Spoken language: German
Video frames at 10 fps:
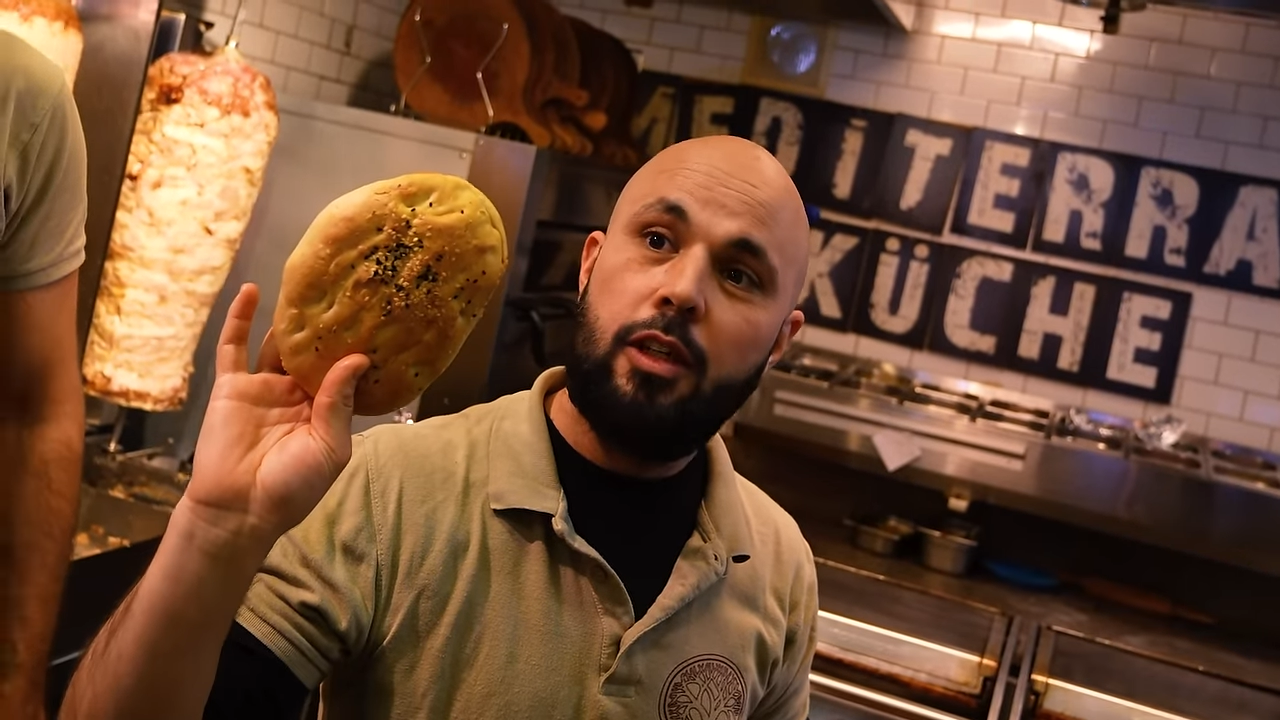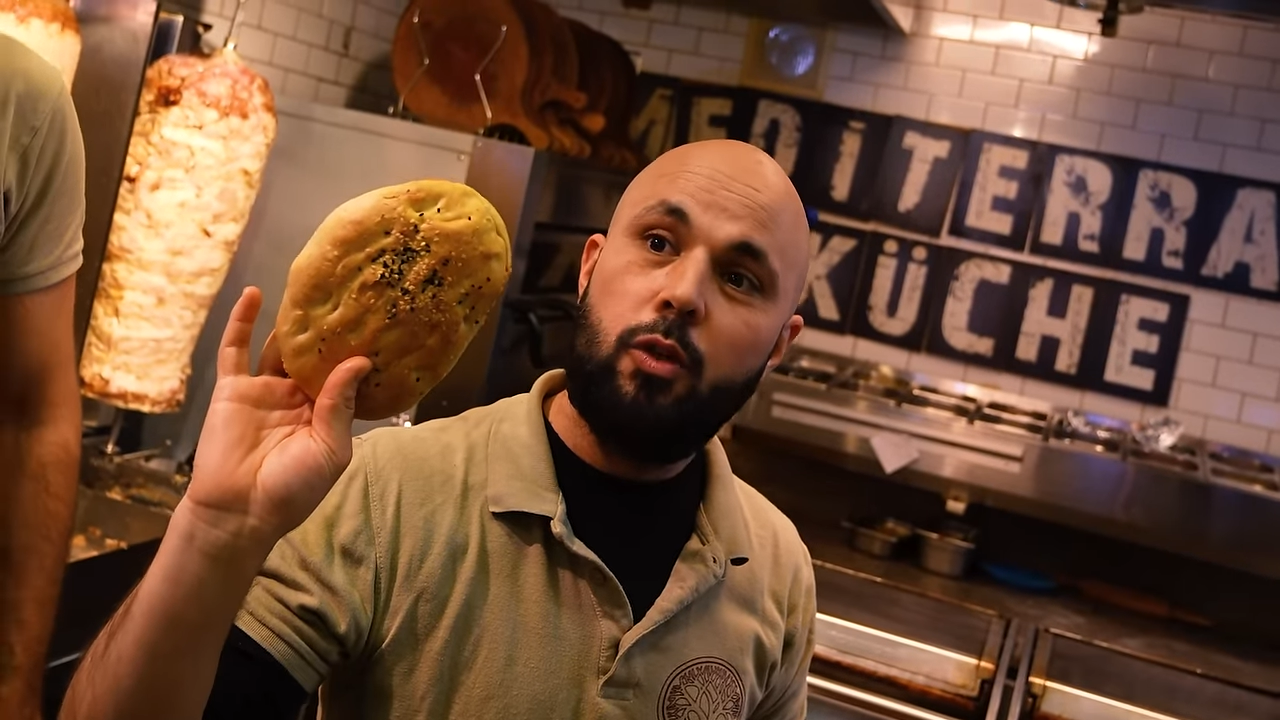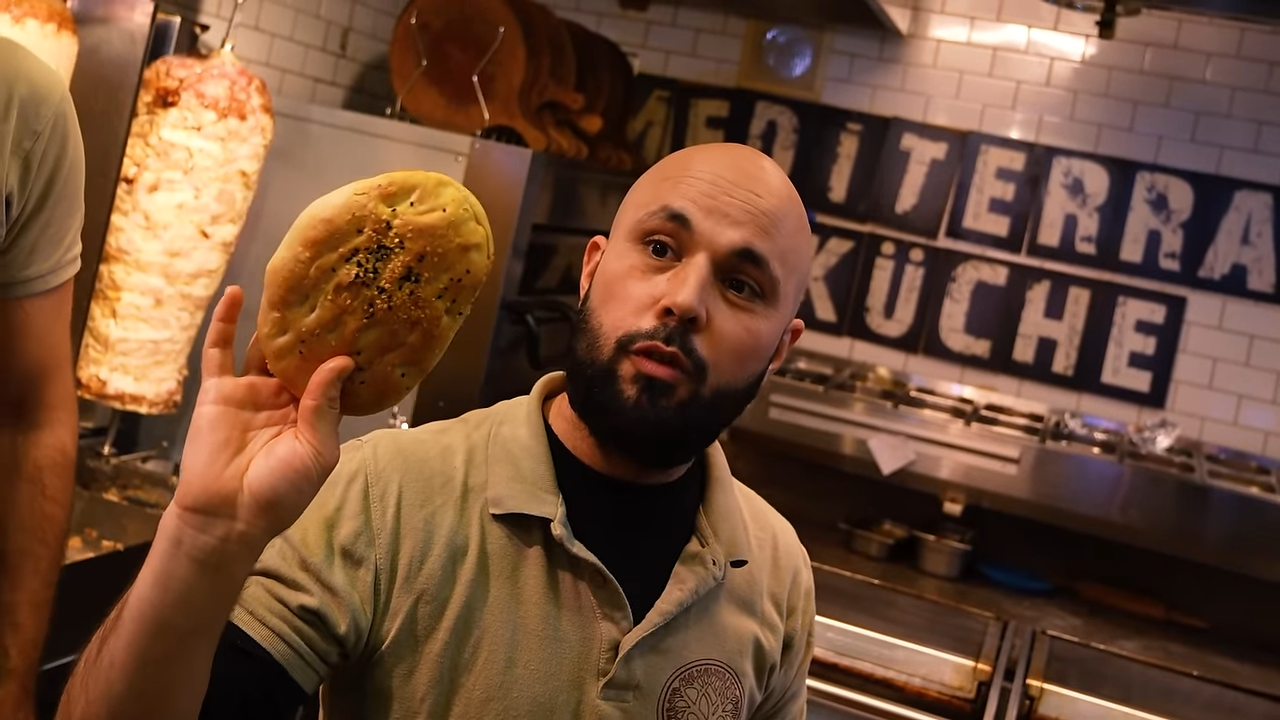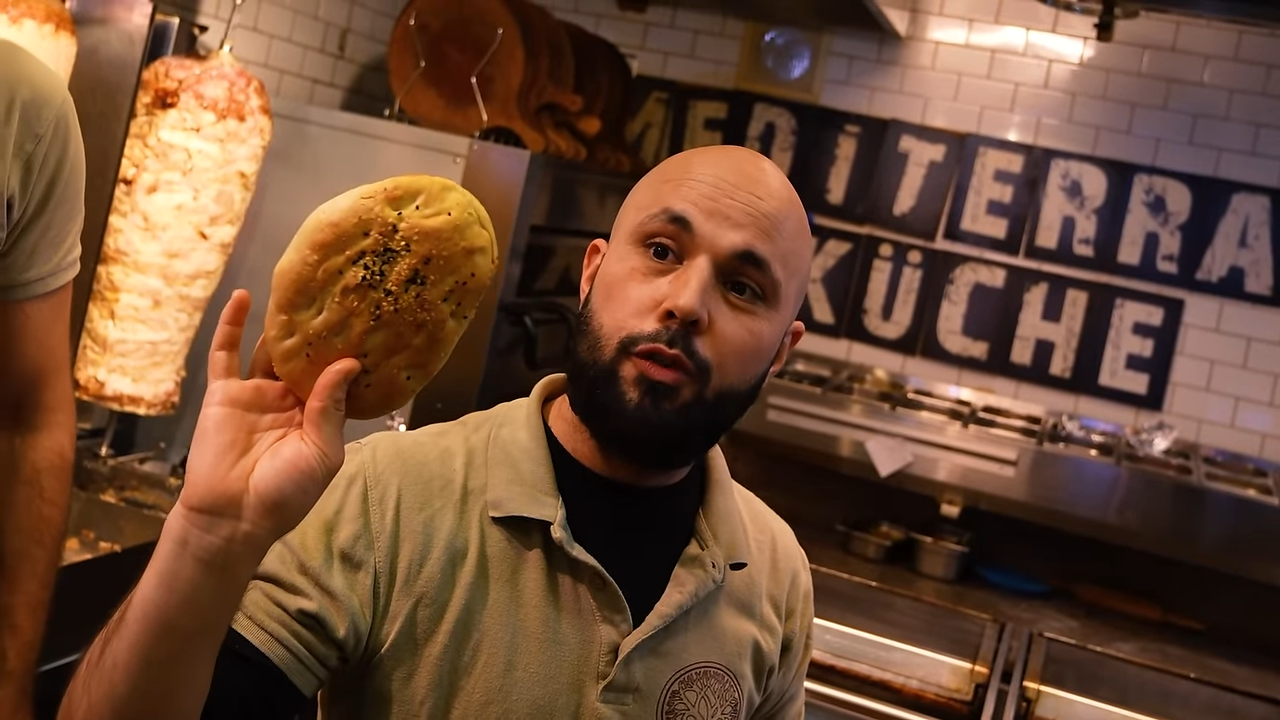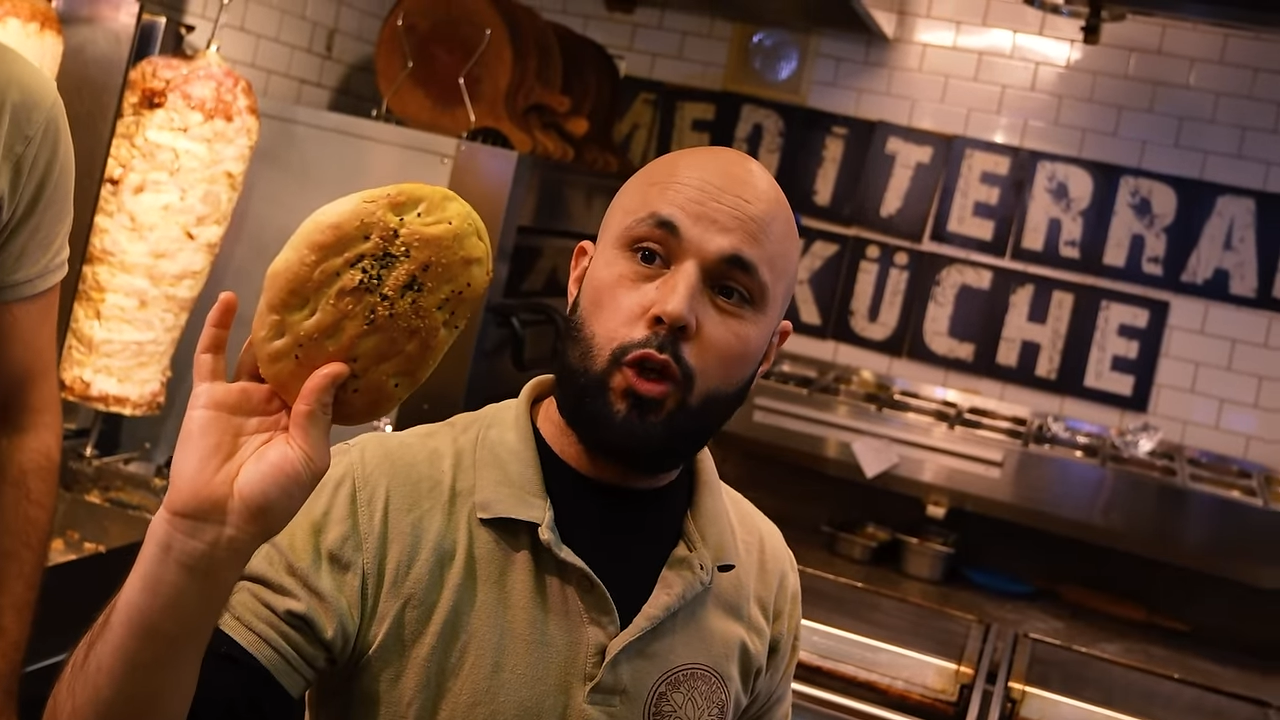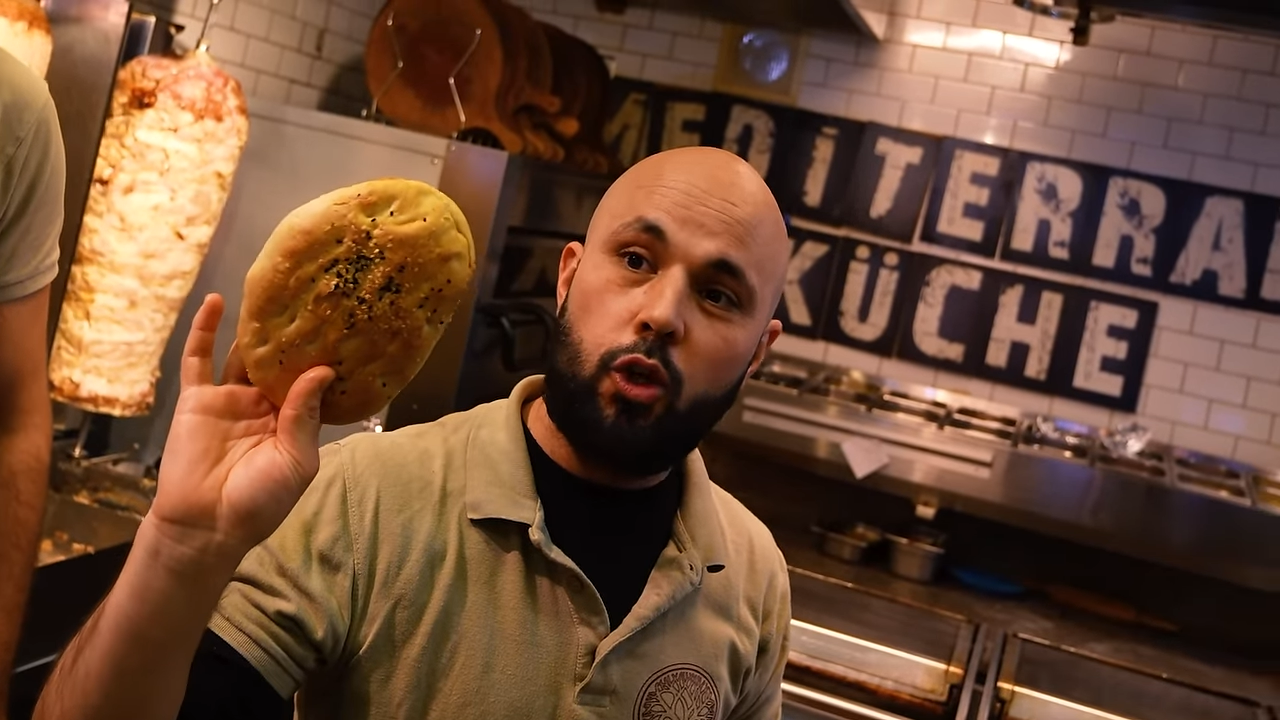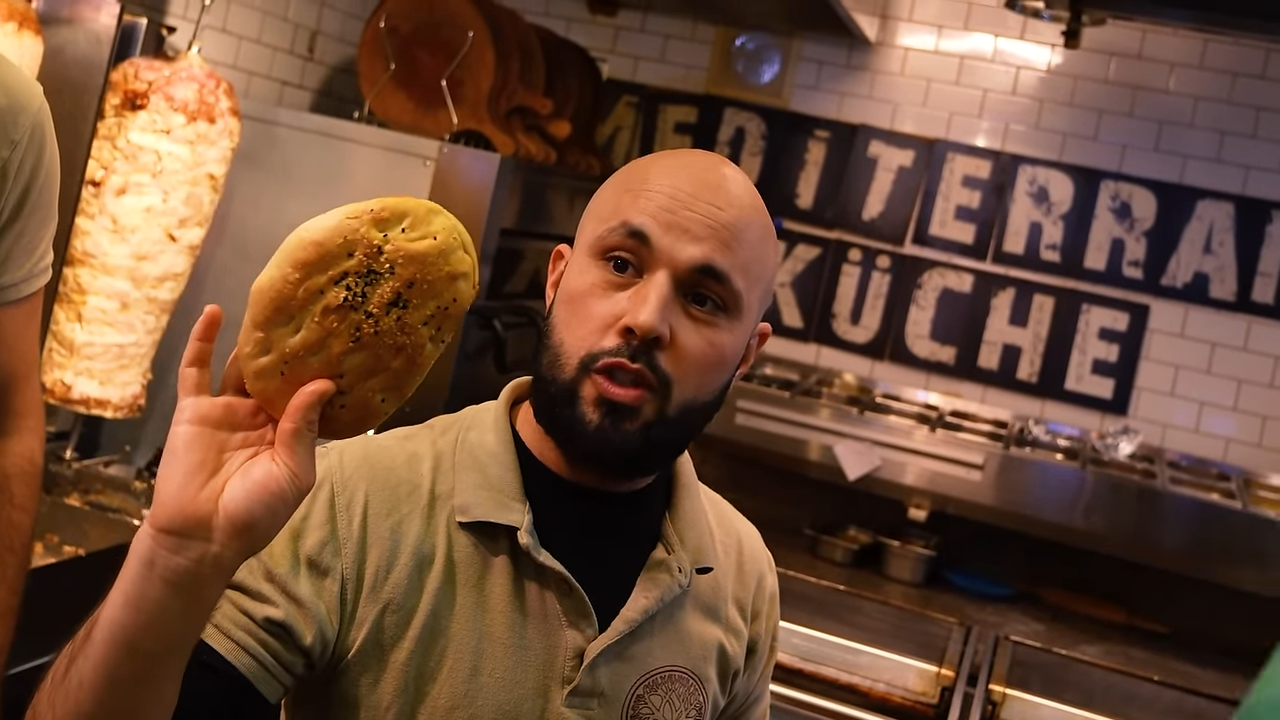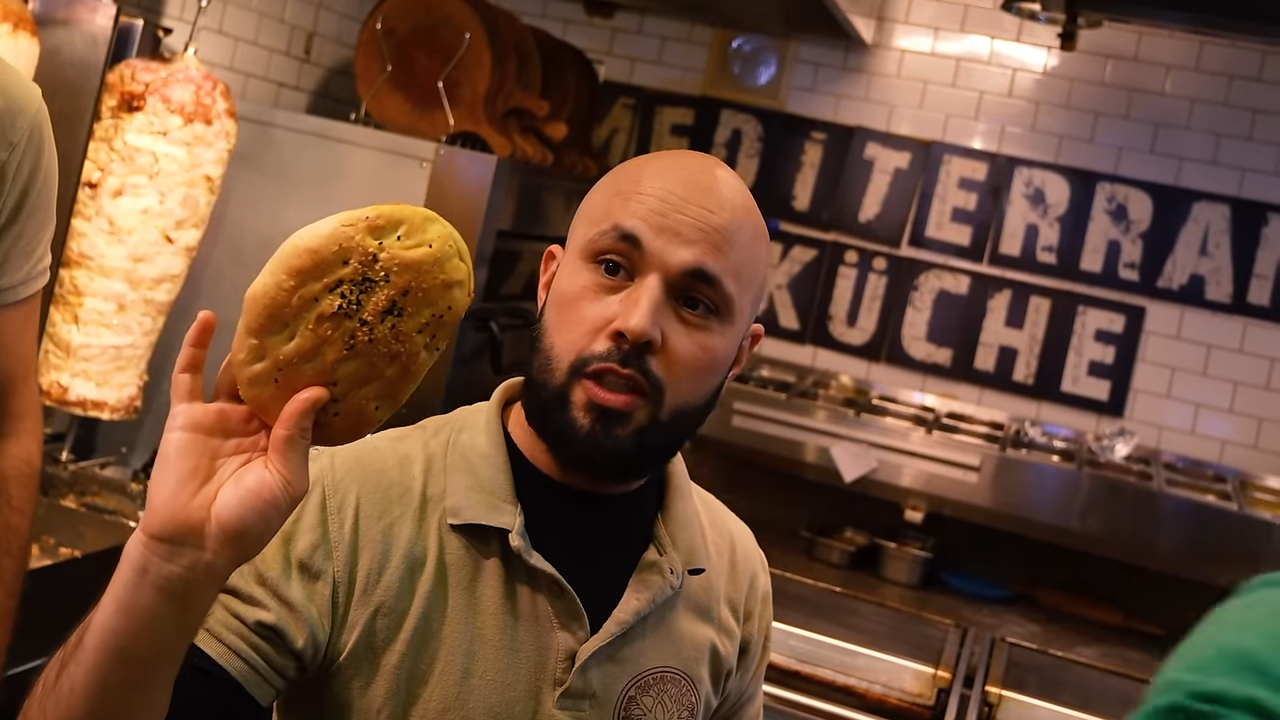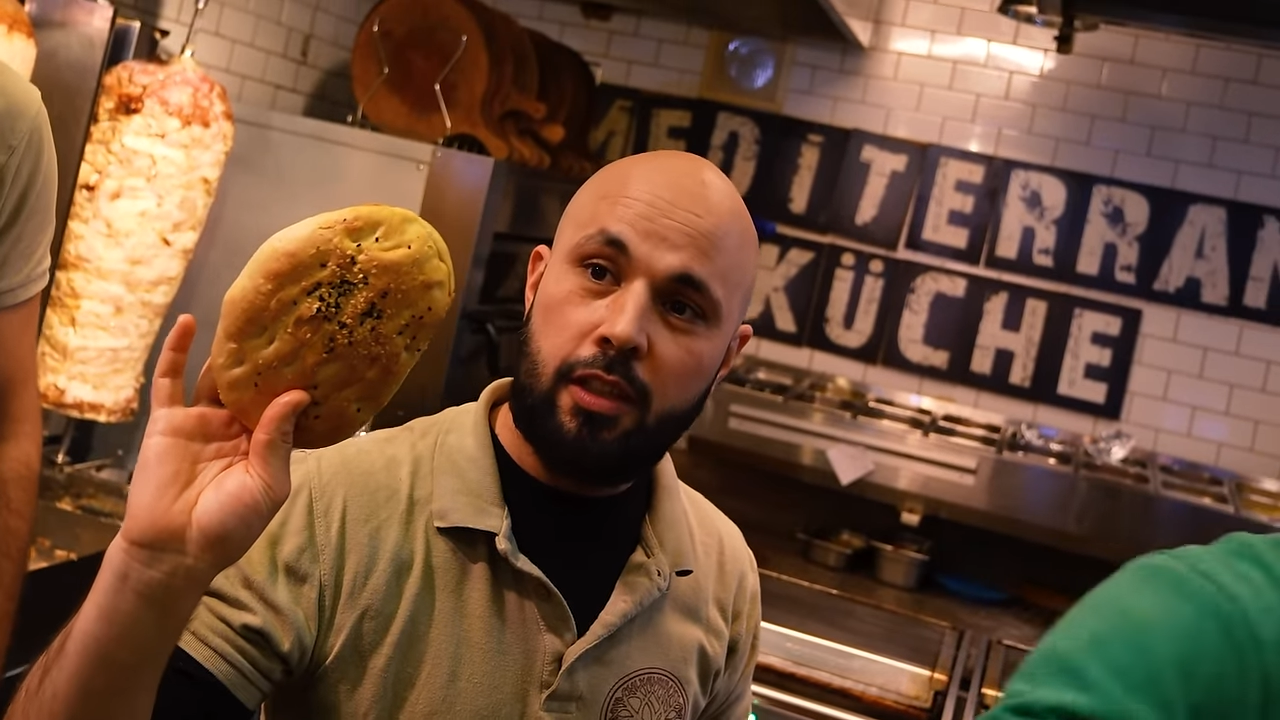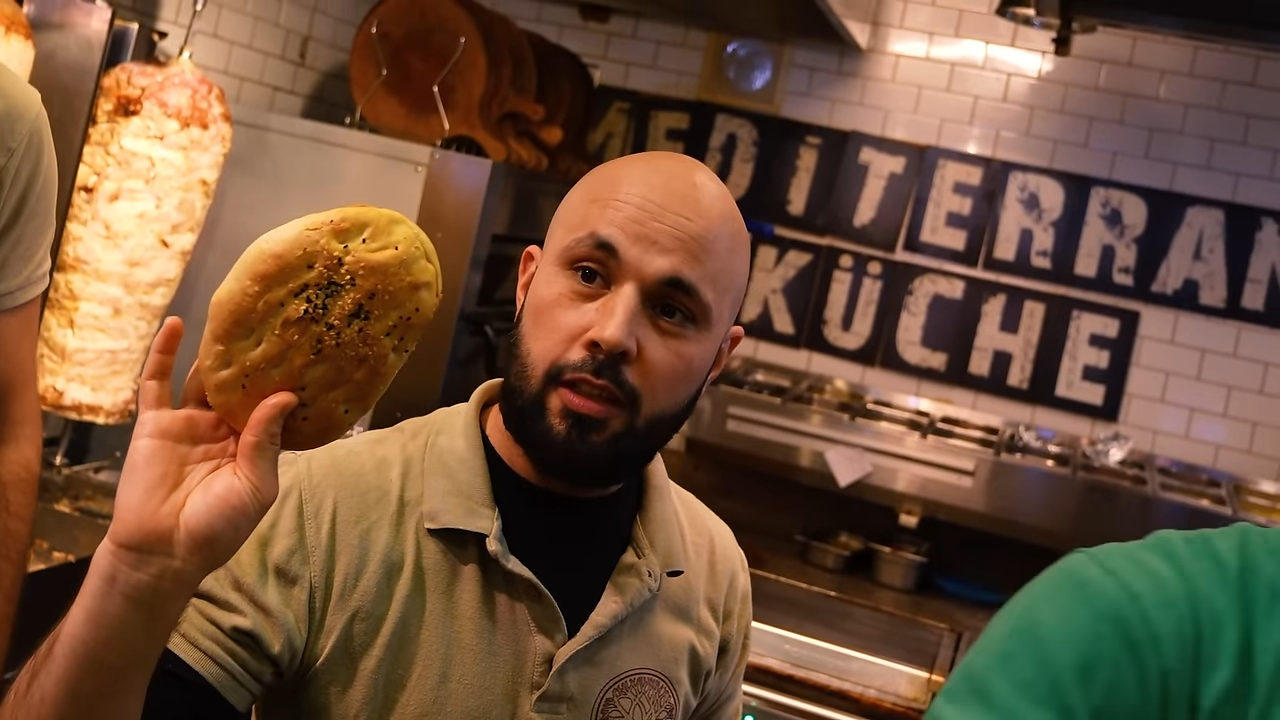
Türkischer Bäcker?